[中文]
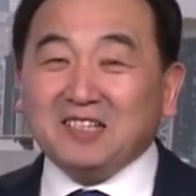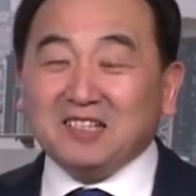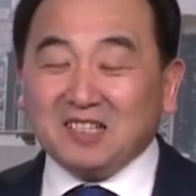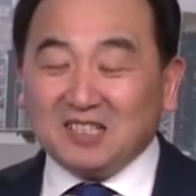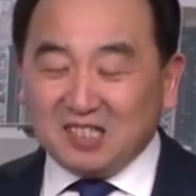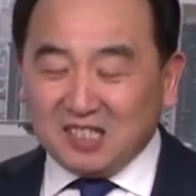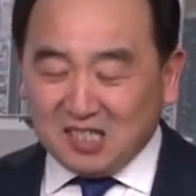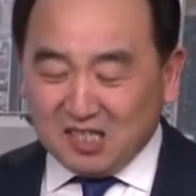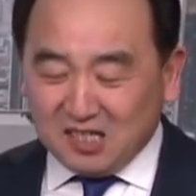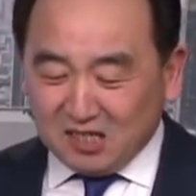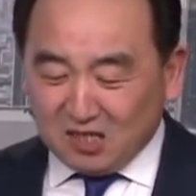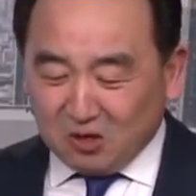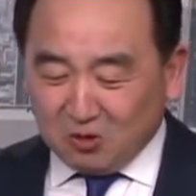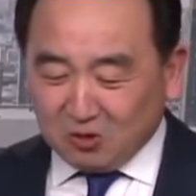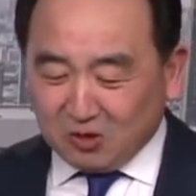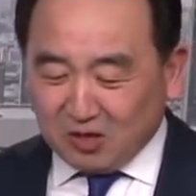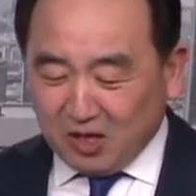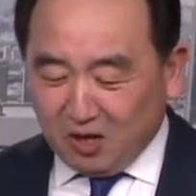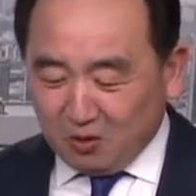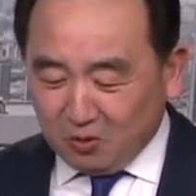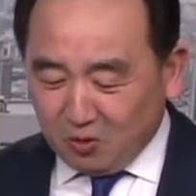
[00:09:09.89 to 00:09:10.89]
辛丑
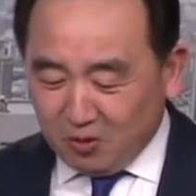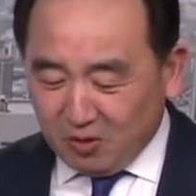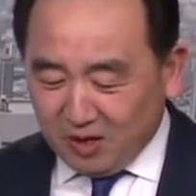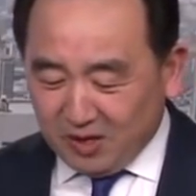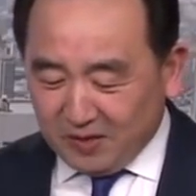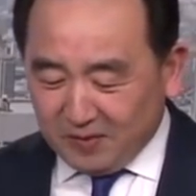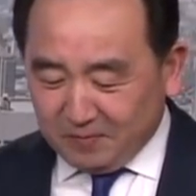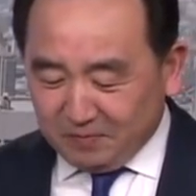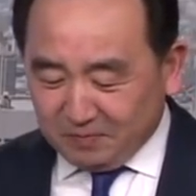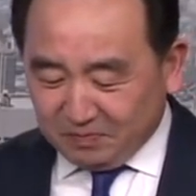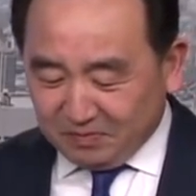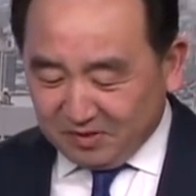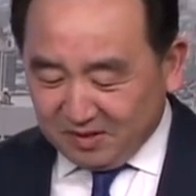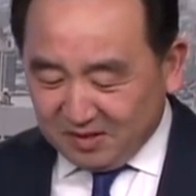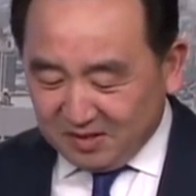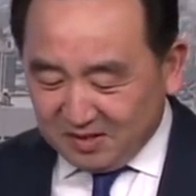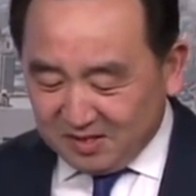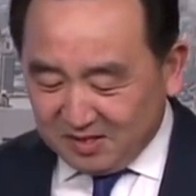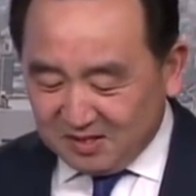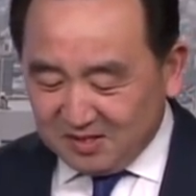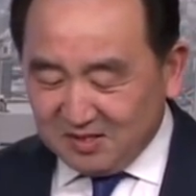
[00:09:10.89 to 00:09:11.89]
条约
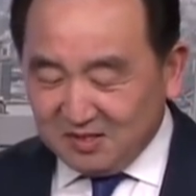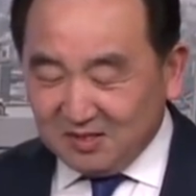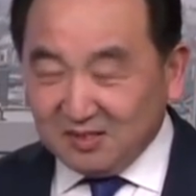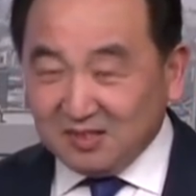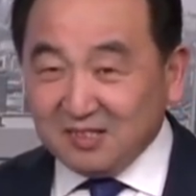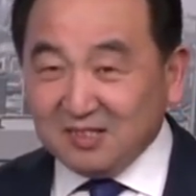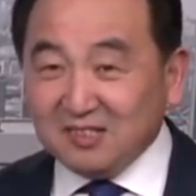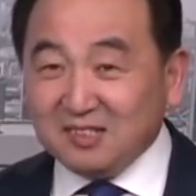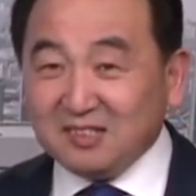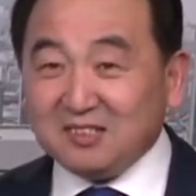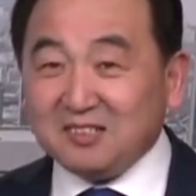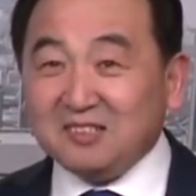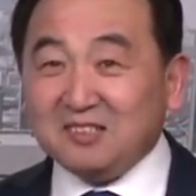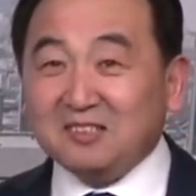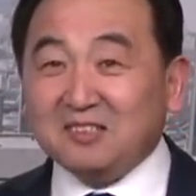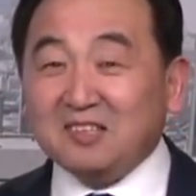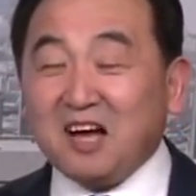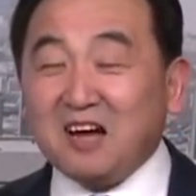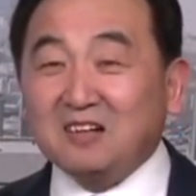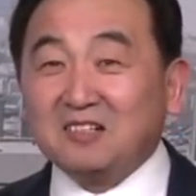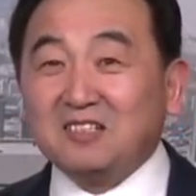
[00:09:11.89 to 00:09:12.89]
是是
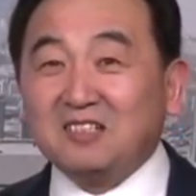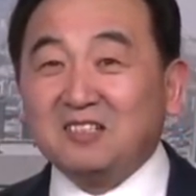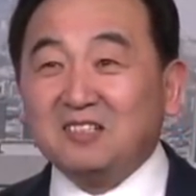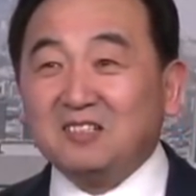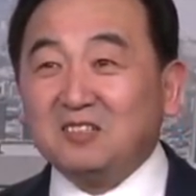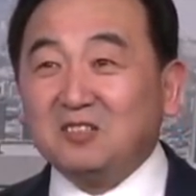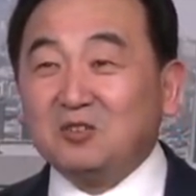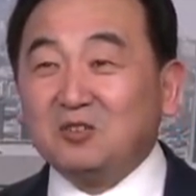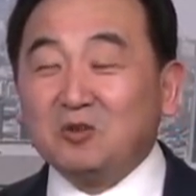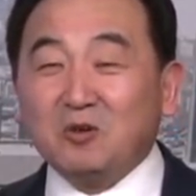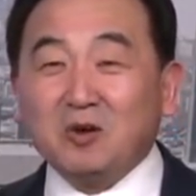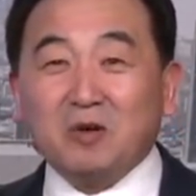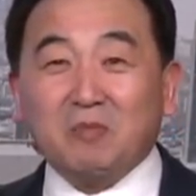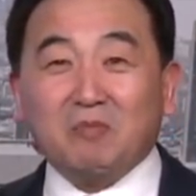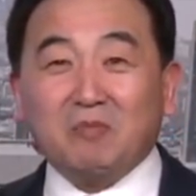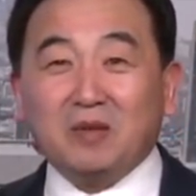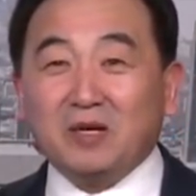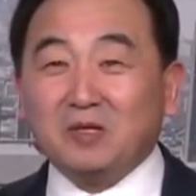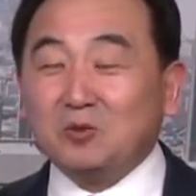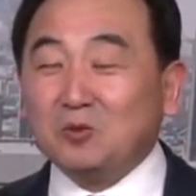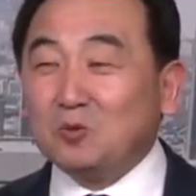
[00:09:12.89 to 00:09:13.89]
当时作为
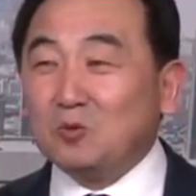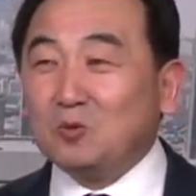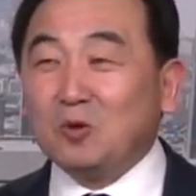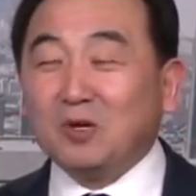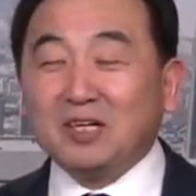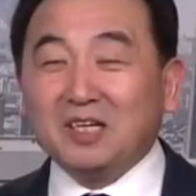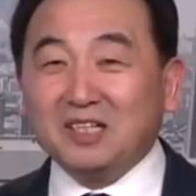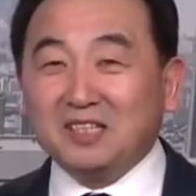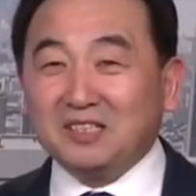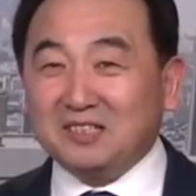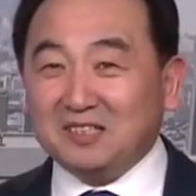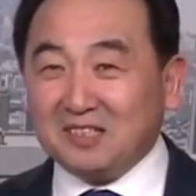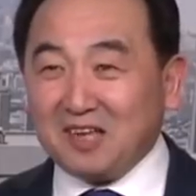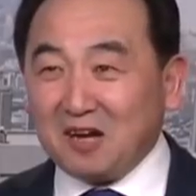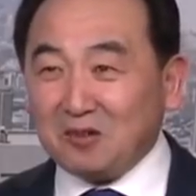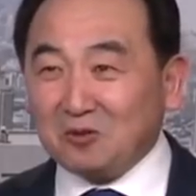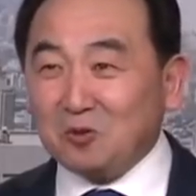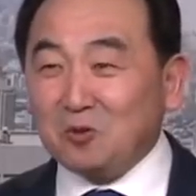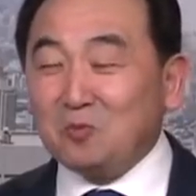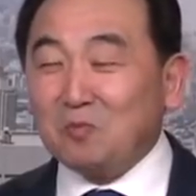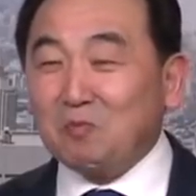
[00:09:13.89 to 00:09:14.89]
美中国历史
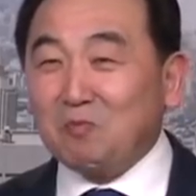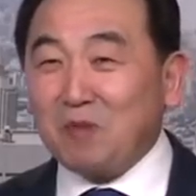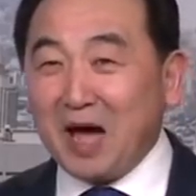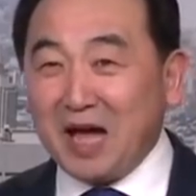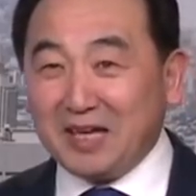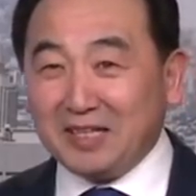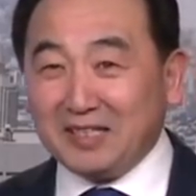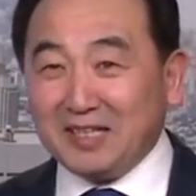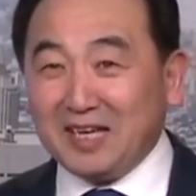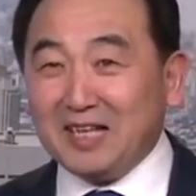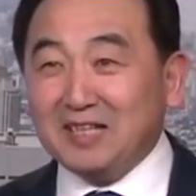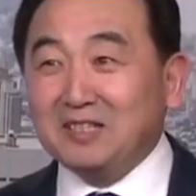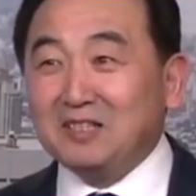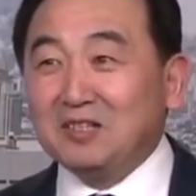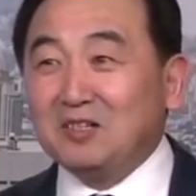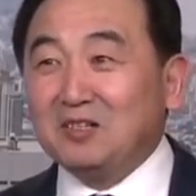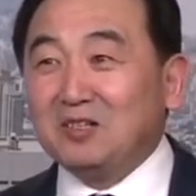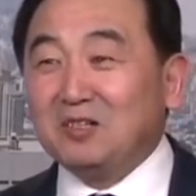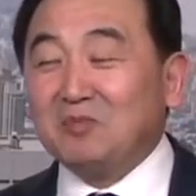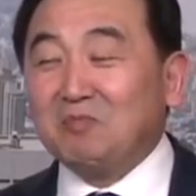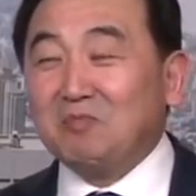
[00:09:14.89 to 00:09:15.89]
当中百年
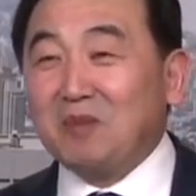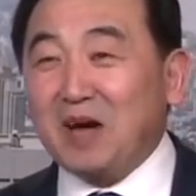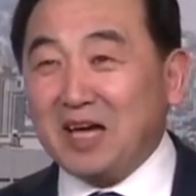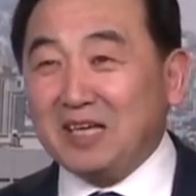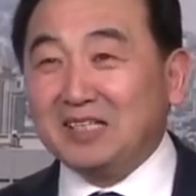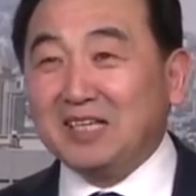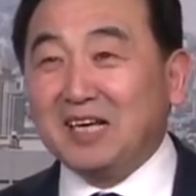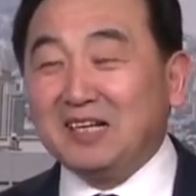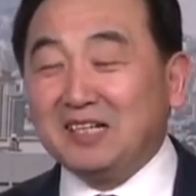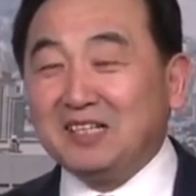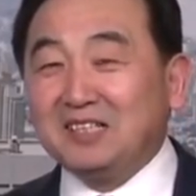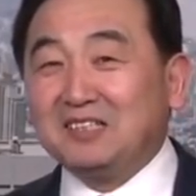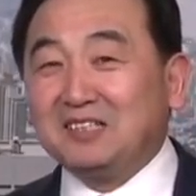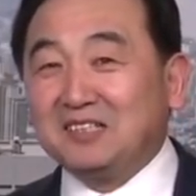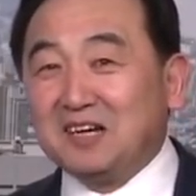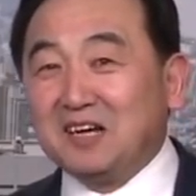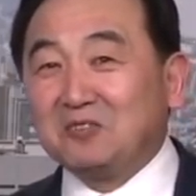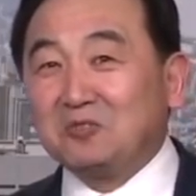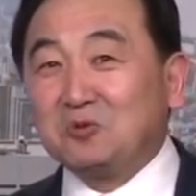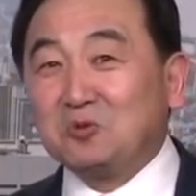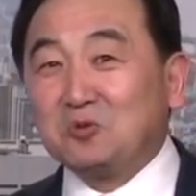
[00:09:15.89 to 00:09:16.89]
百年历史
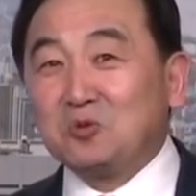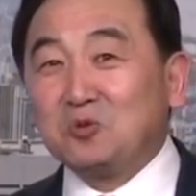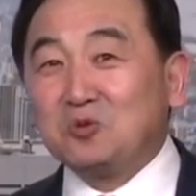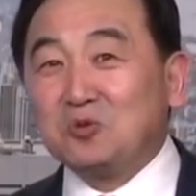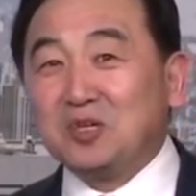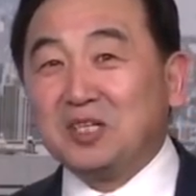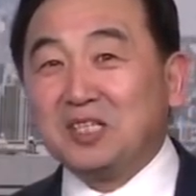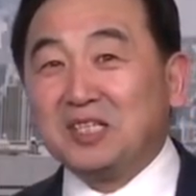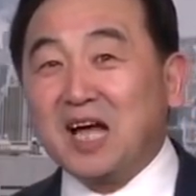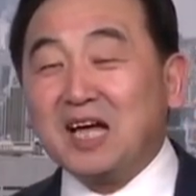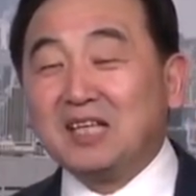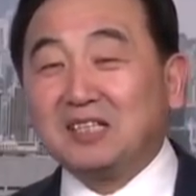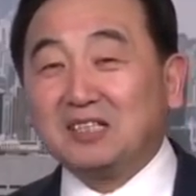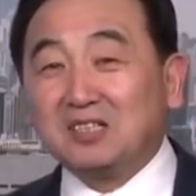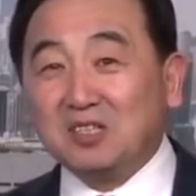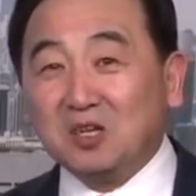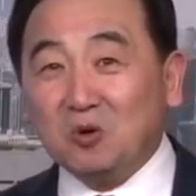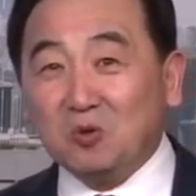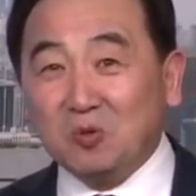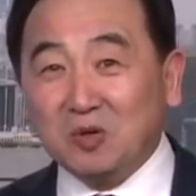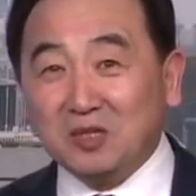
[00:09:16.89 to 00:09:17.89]
当中最大的
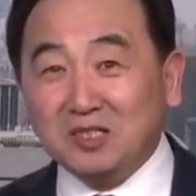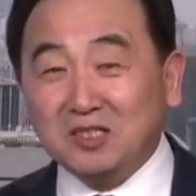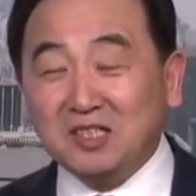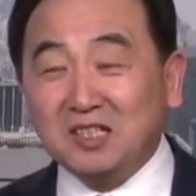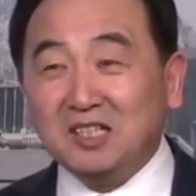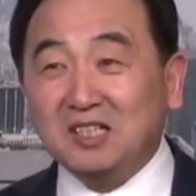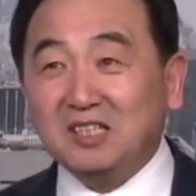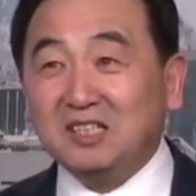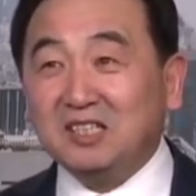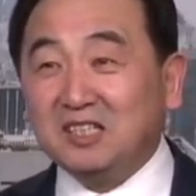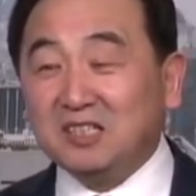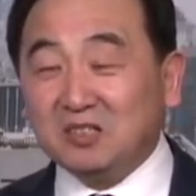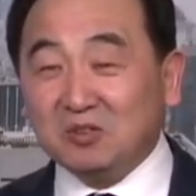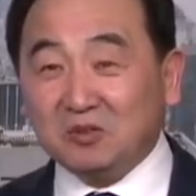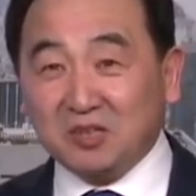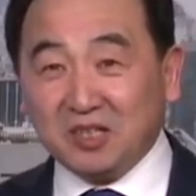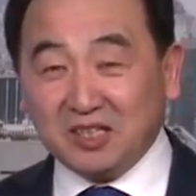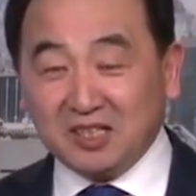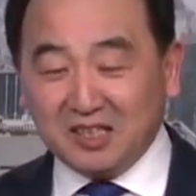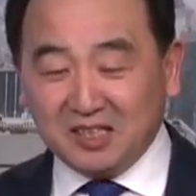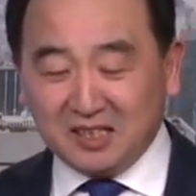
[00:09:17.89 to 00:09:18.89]
丑闻之一。一九
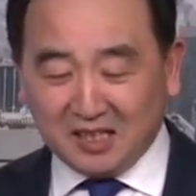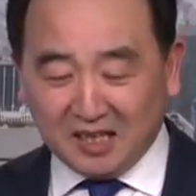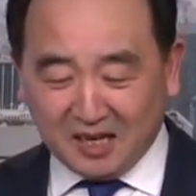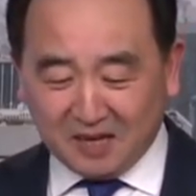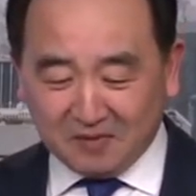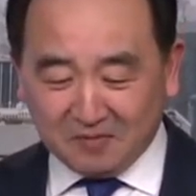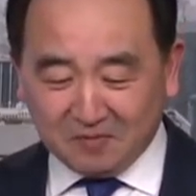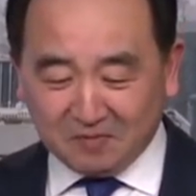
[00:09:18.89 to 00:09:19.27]
零一年，